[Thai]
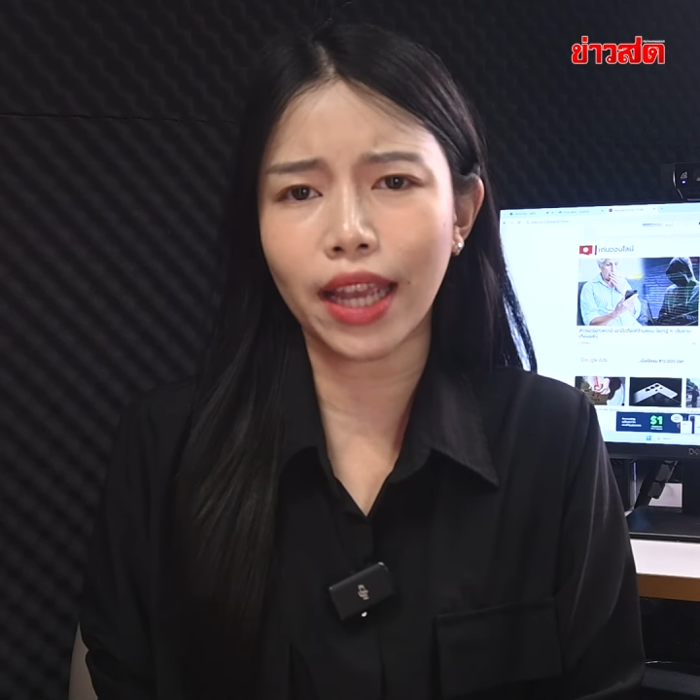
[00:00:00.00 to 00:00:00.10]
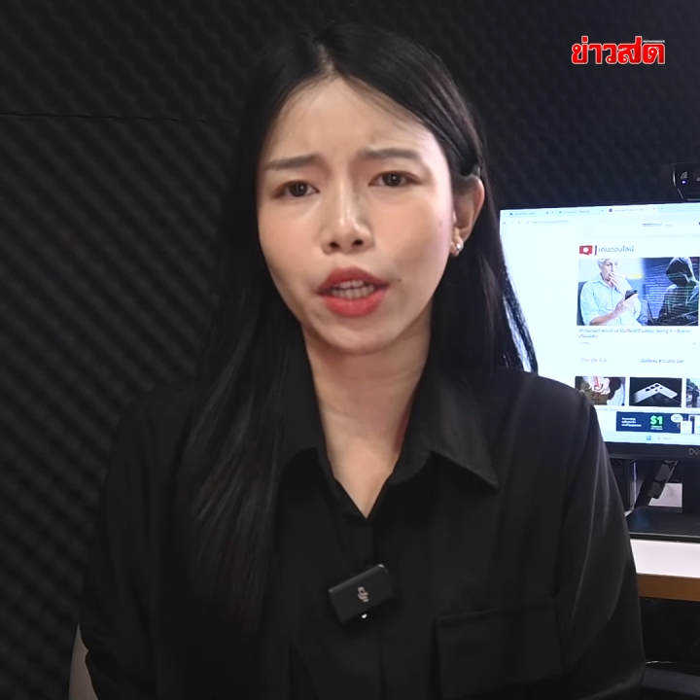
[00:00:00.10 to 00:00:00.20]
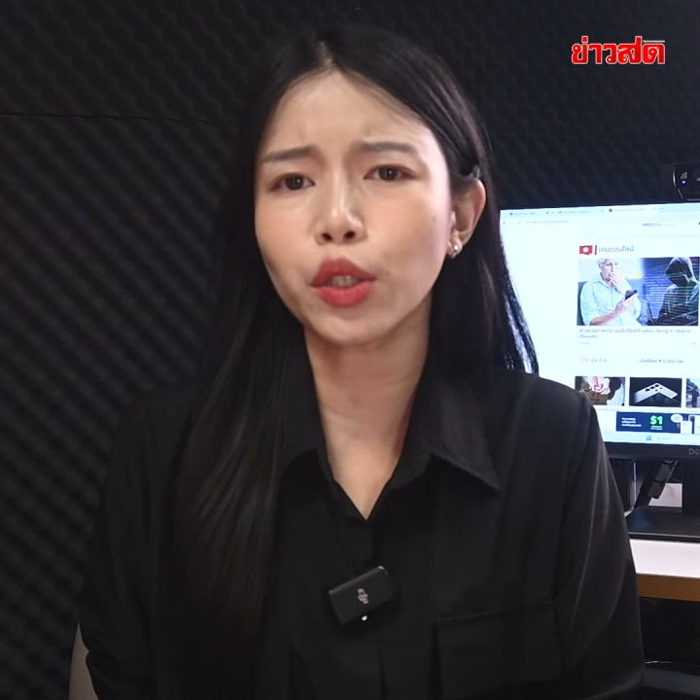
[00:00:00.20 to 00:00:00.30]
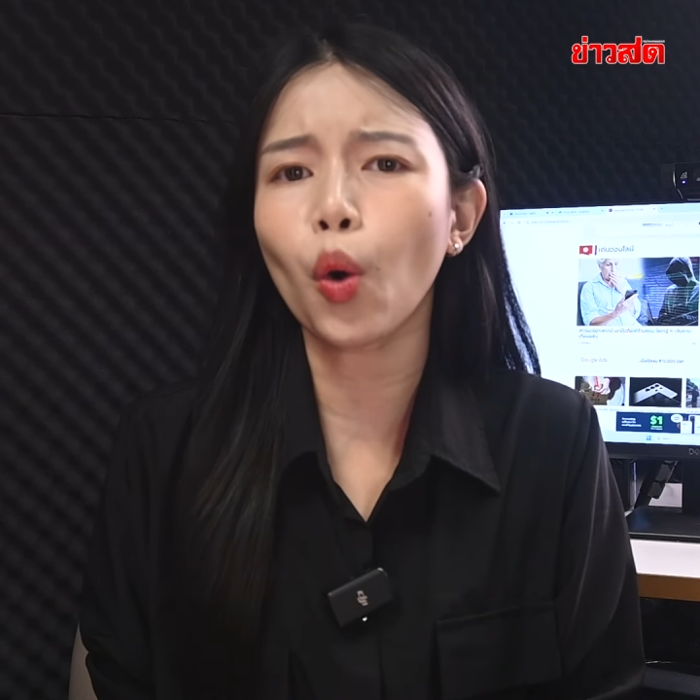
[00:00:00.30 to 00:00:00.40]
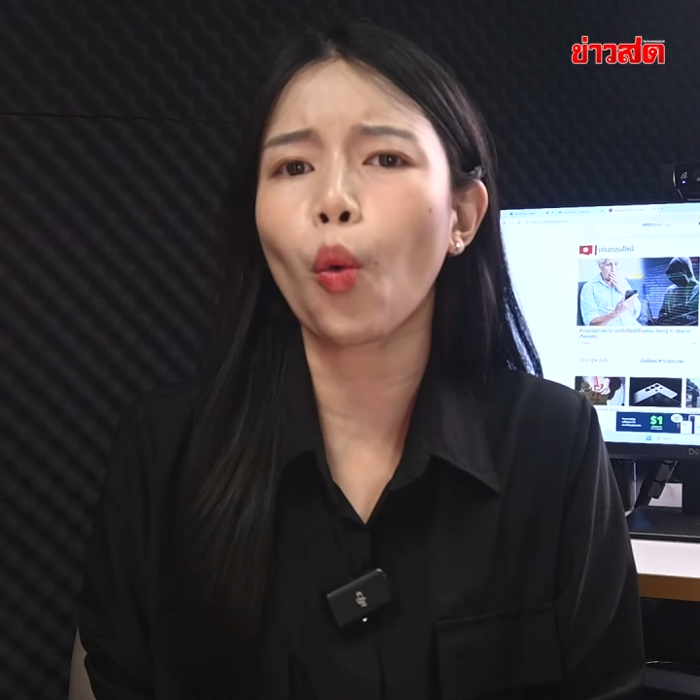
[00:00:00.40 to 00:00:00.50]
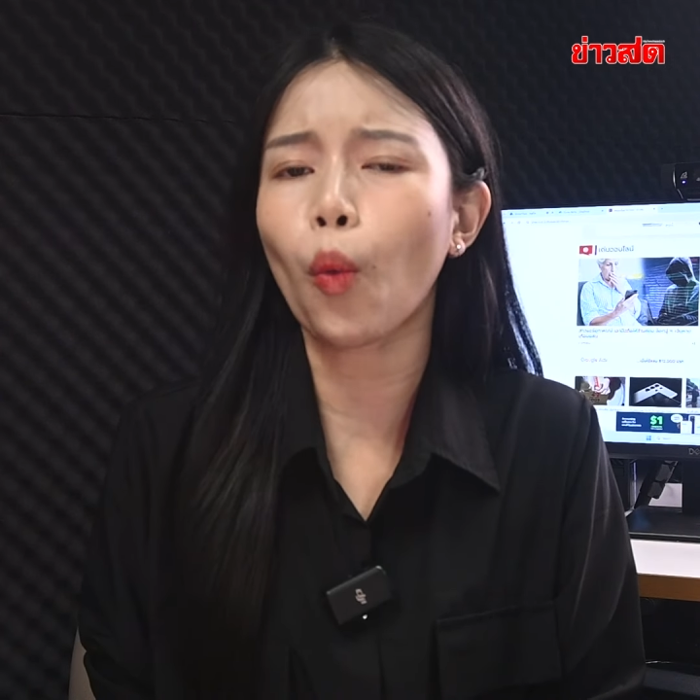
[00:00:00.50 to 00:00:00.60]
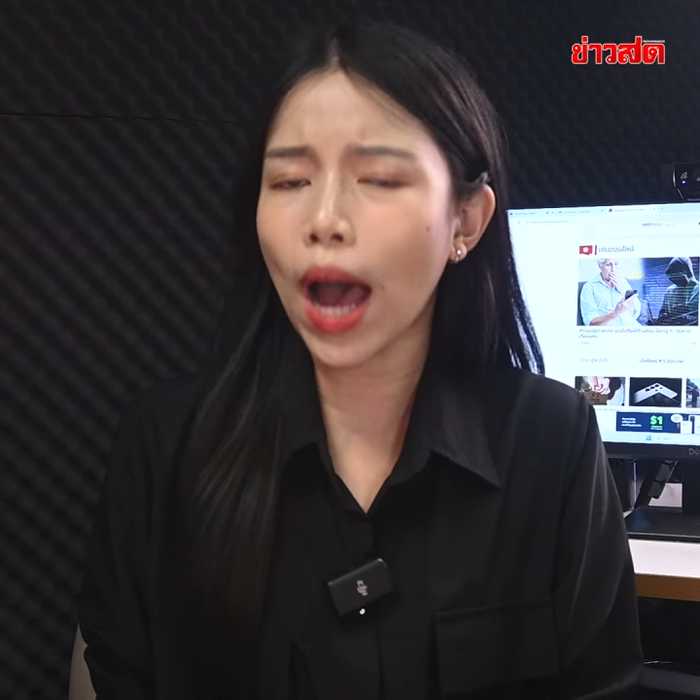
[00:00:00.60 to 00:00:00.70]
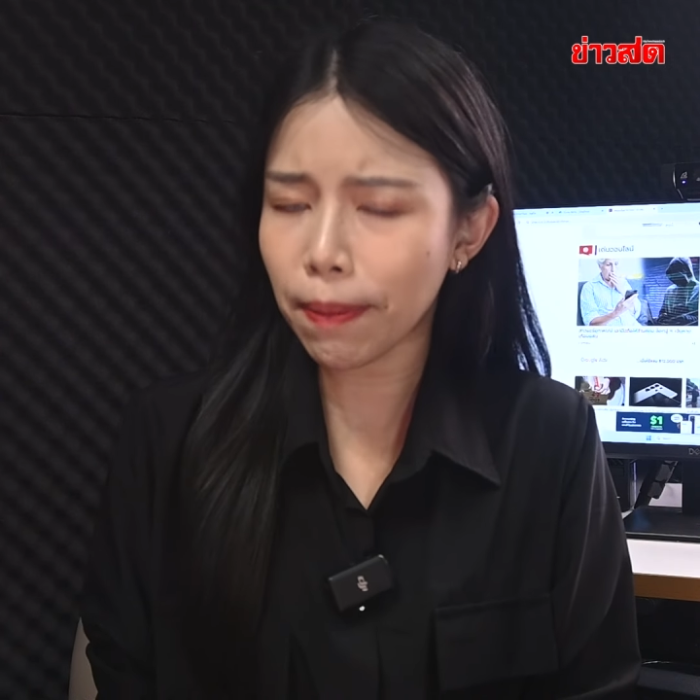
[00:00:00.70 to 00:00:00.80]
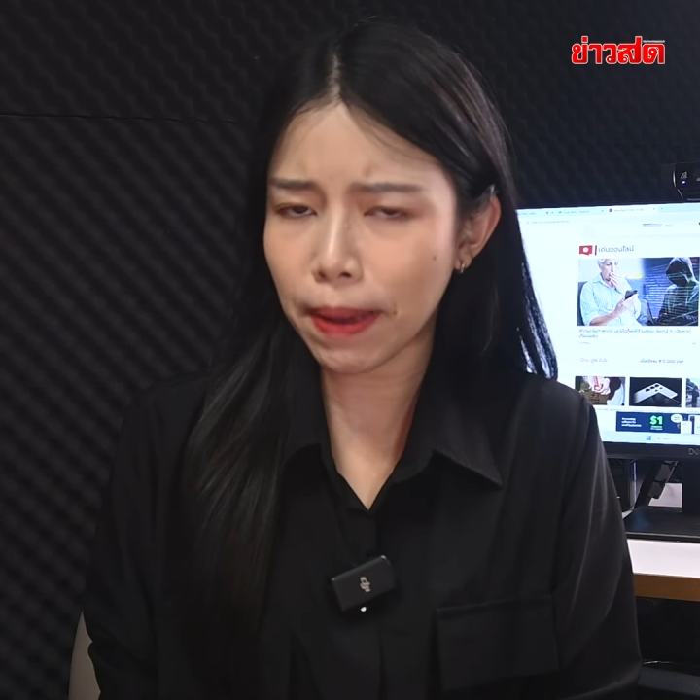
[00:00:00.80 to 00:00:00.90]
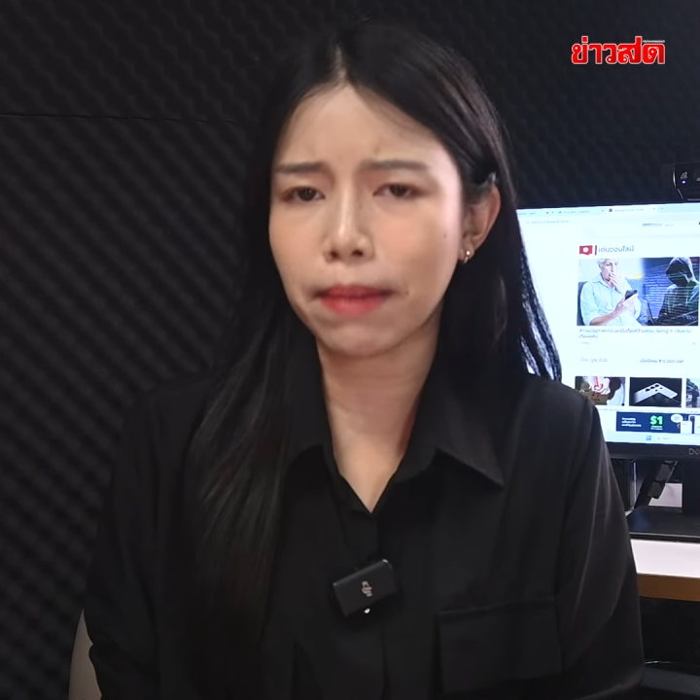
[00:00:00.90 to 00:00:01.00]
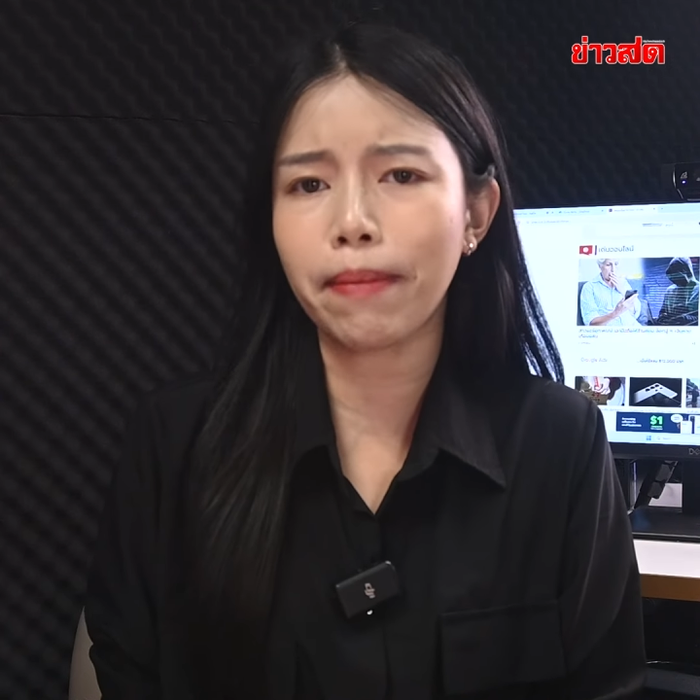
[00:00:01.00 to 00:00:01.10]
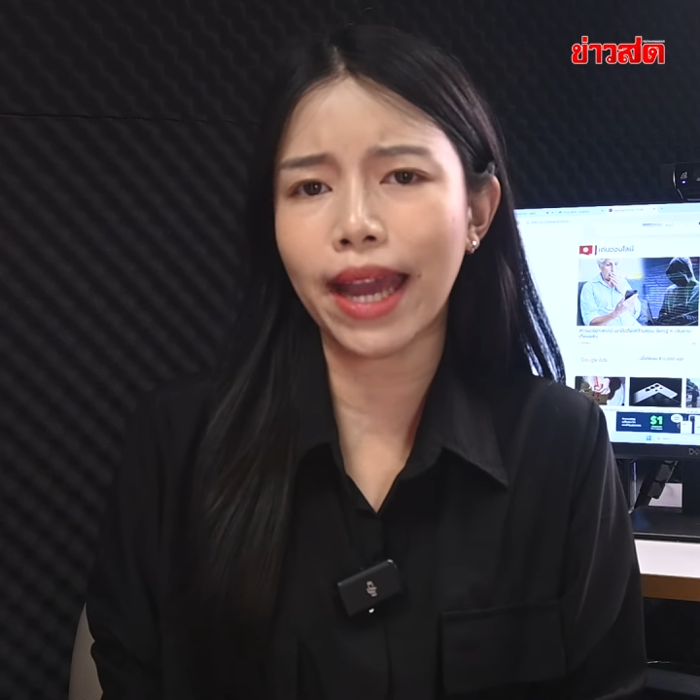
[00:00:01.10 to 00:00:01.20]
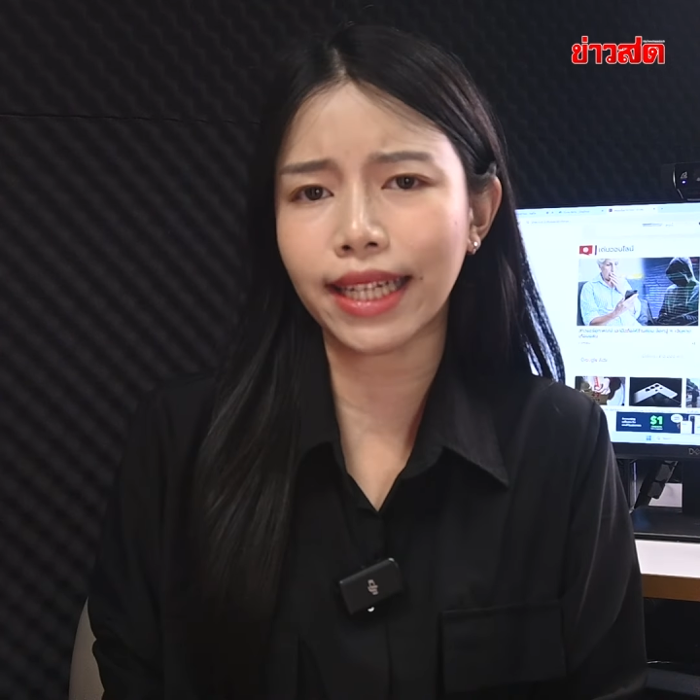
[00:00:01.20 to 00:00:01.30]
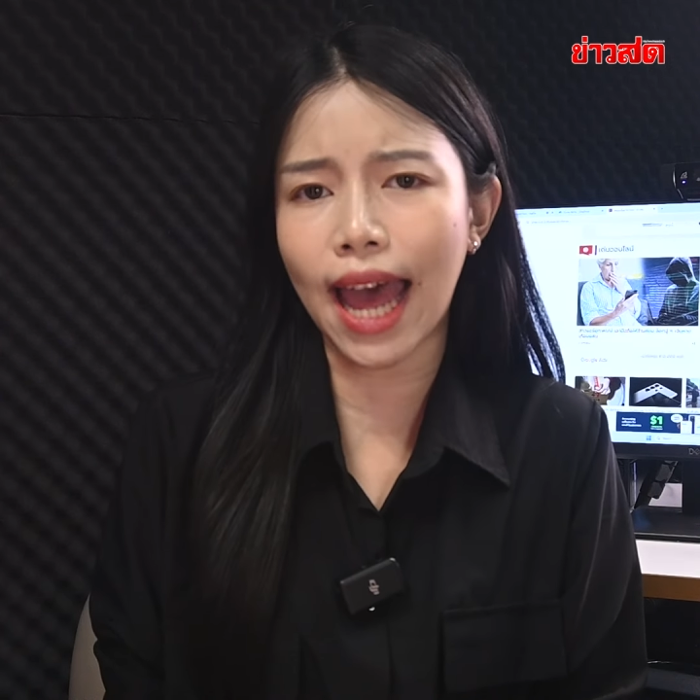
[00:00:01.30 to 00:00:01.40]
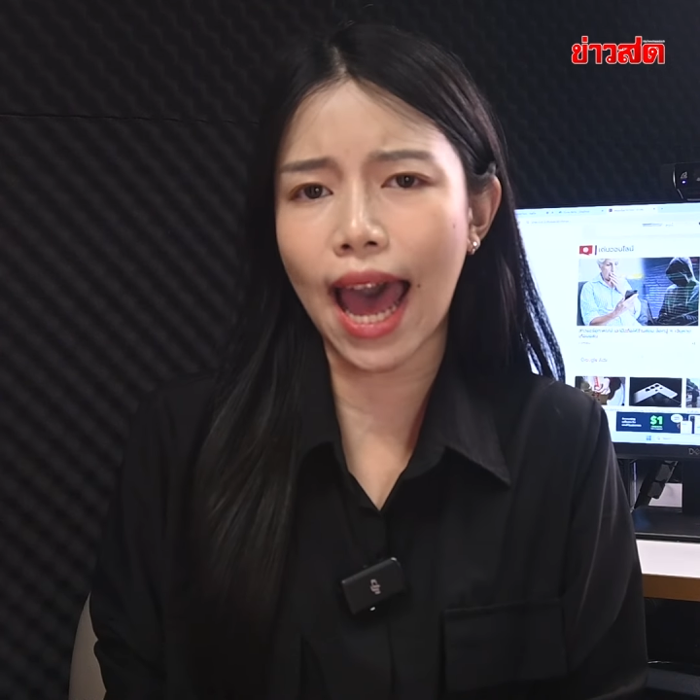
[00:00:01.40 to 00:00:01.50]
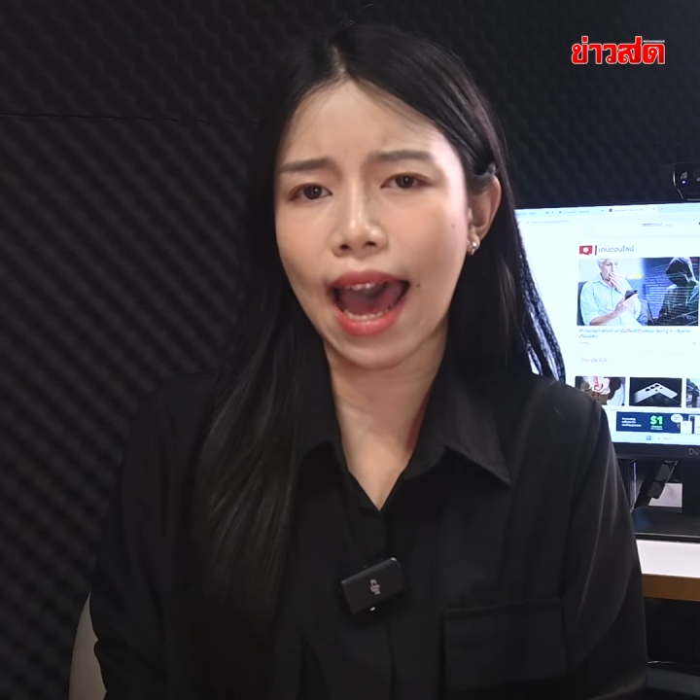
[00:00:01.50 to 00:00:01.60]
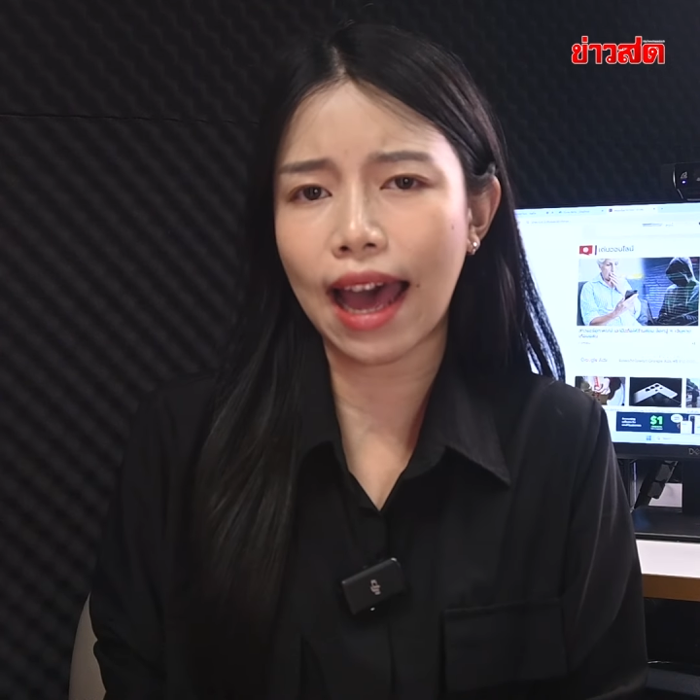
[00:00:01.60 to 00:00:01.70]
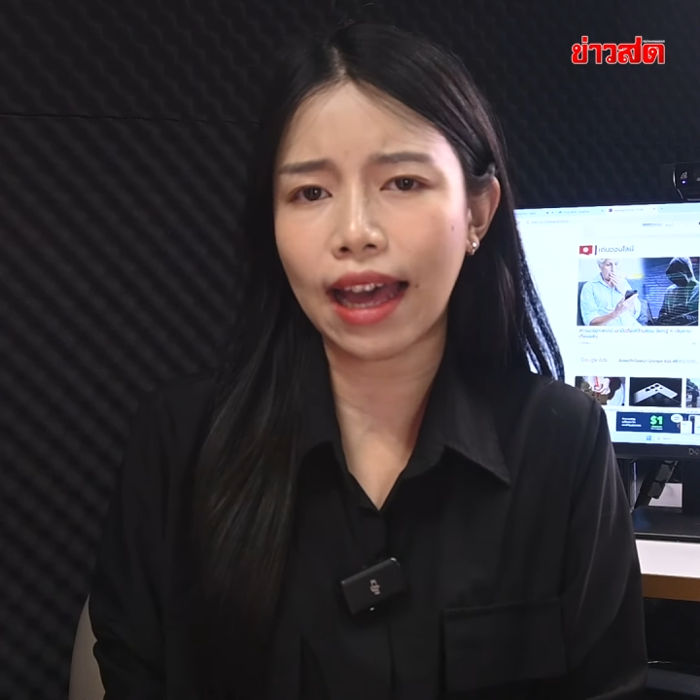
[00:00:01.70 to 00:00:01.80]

ก็ถูกว่าเป็นแมงดา